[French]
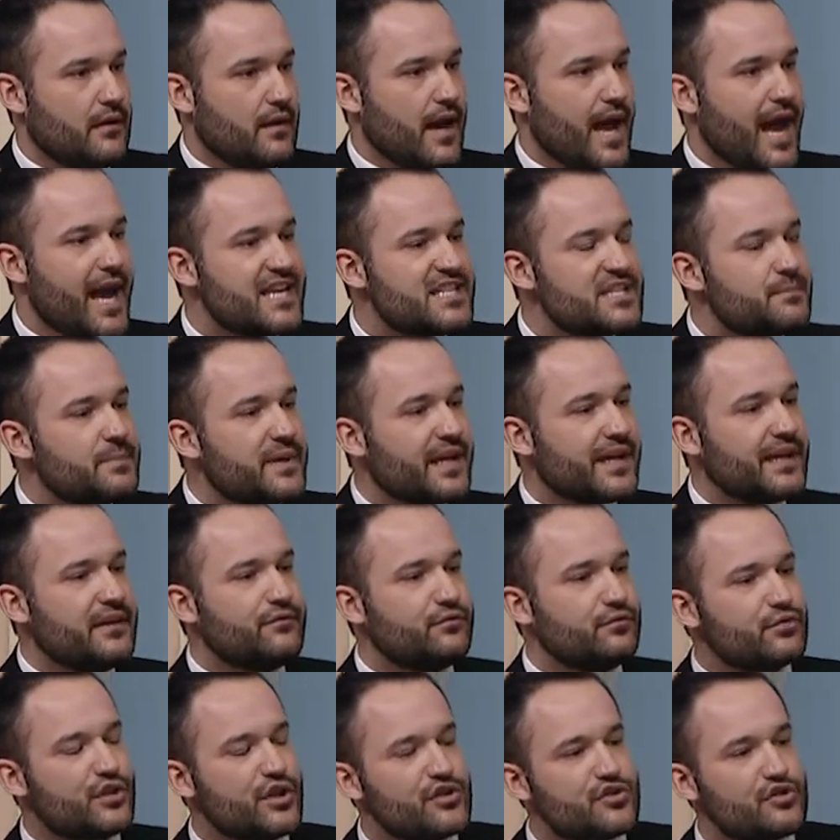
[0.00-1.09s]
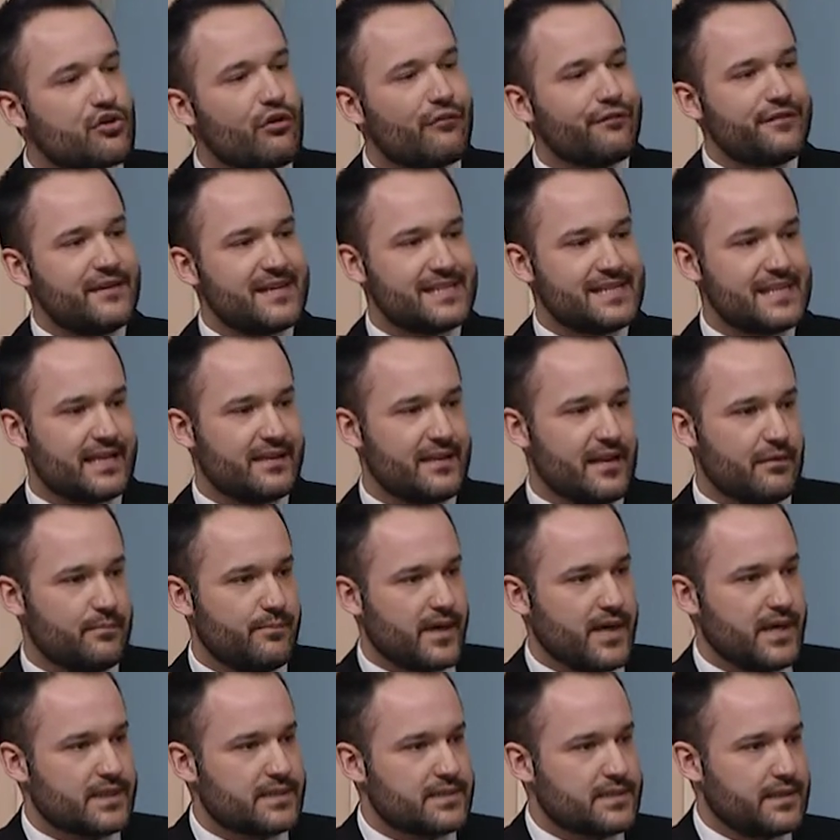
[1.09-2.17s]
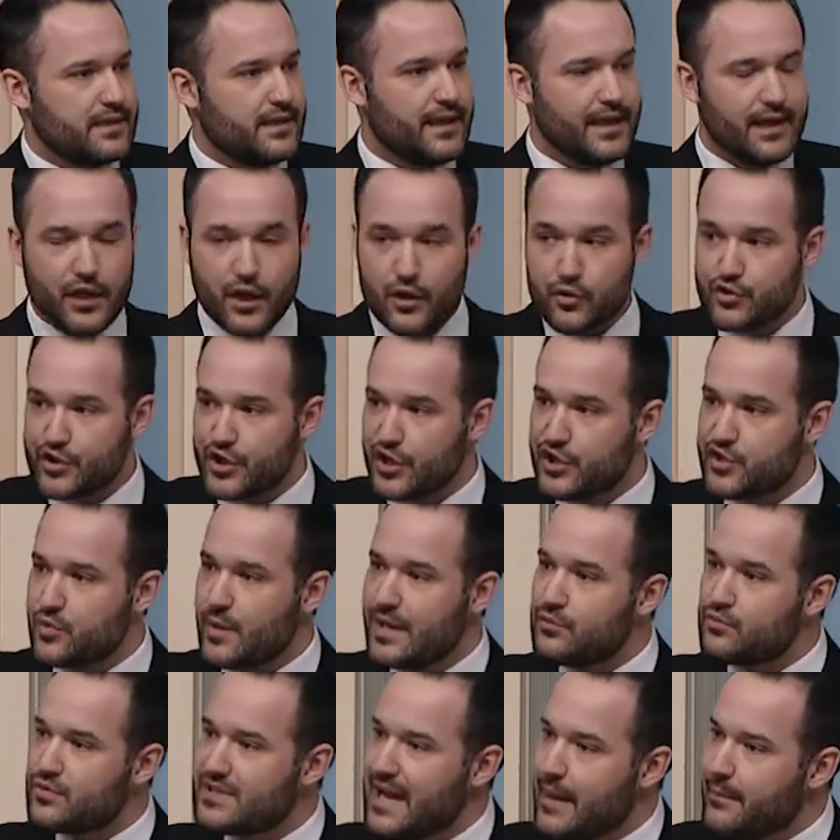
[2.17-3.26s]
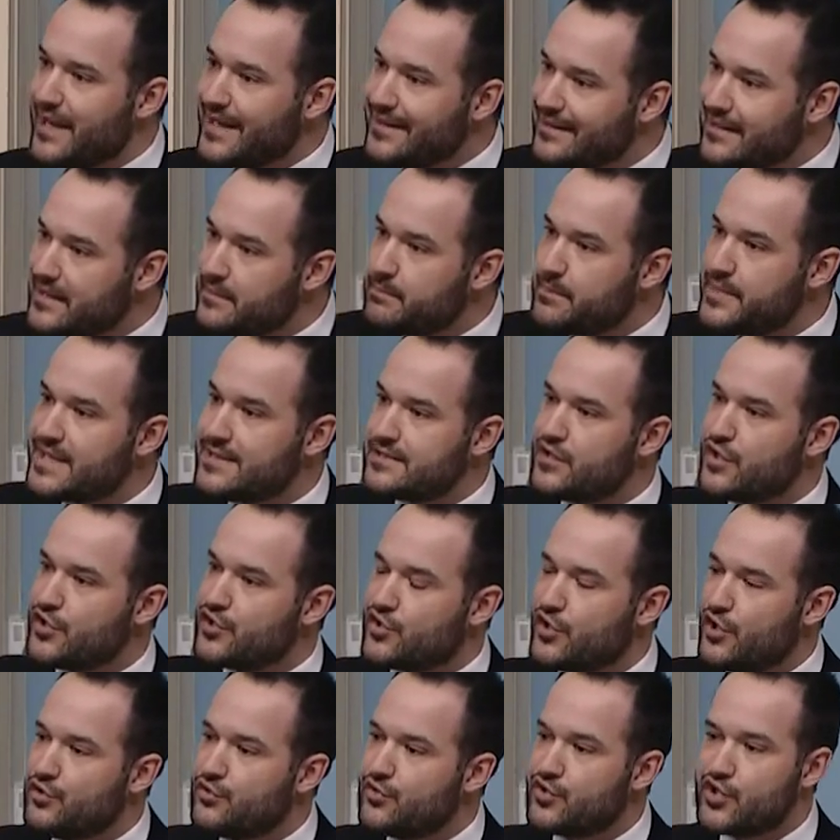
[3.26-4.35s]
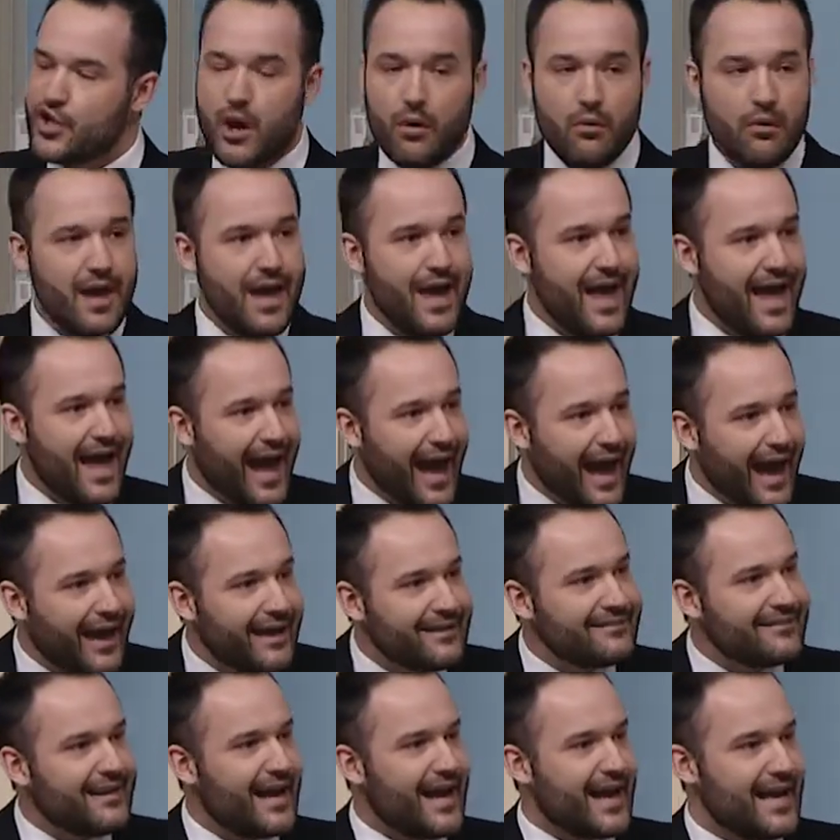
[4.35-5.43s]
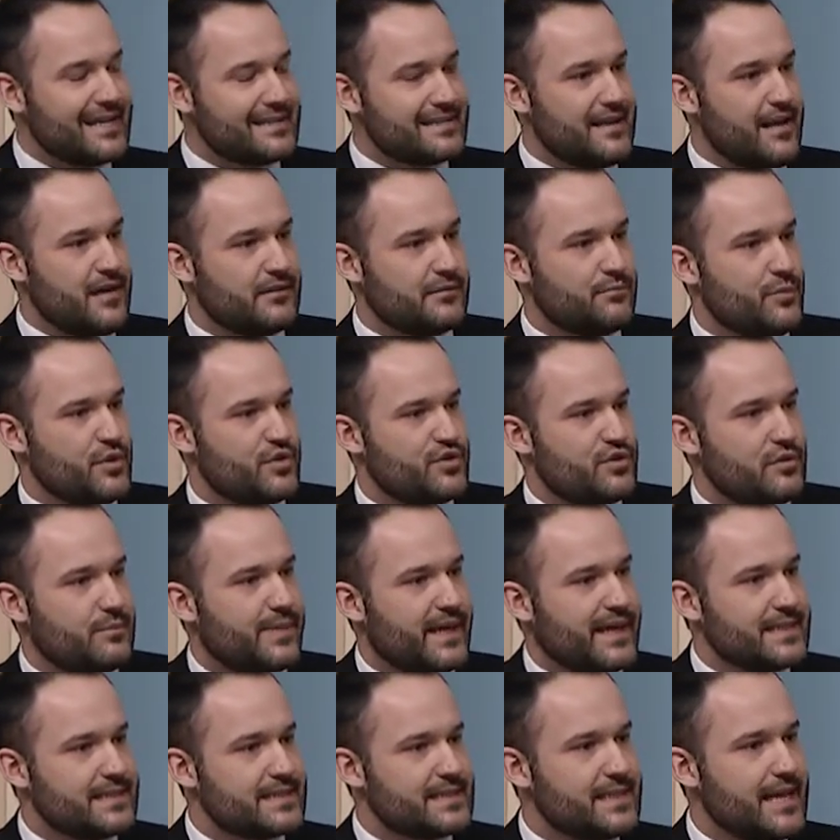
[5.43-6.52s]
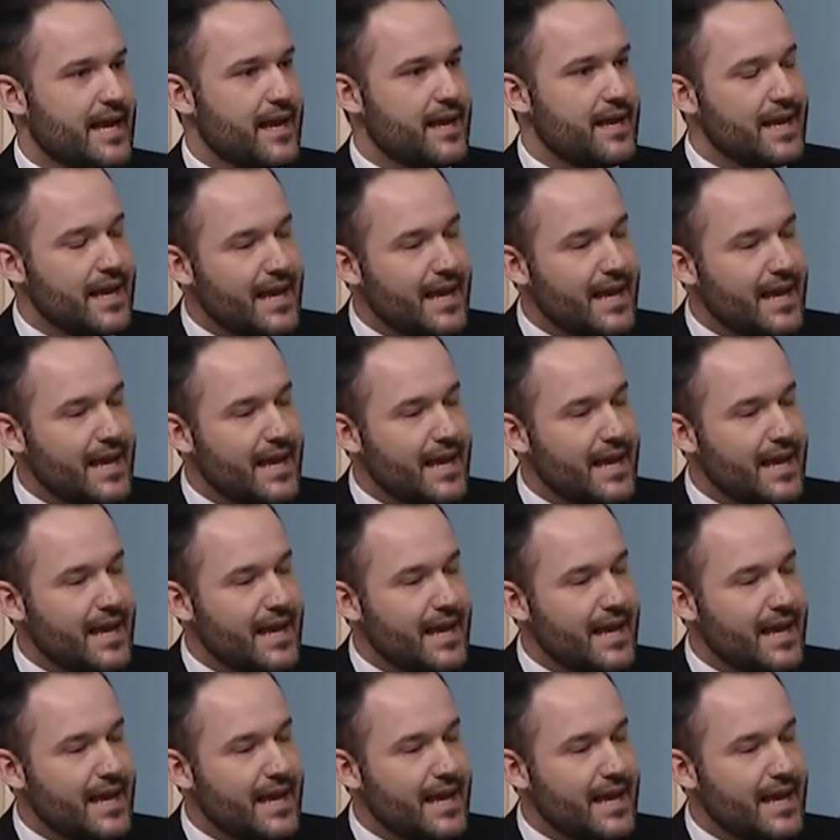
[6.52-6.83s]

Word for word: Inspirez-vous de ce qu'on faisait dans le passé. Et là, aujourd'hui, elle nous amène des pistes de solutions intéressantes, Monsieur le Président.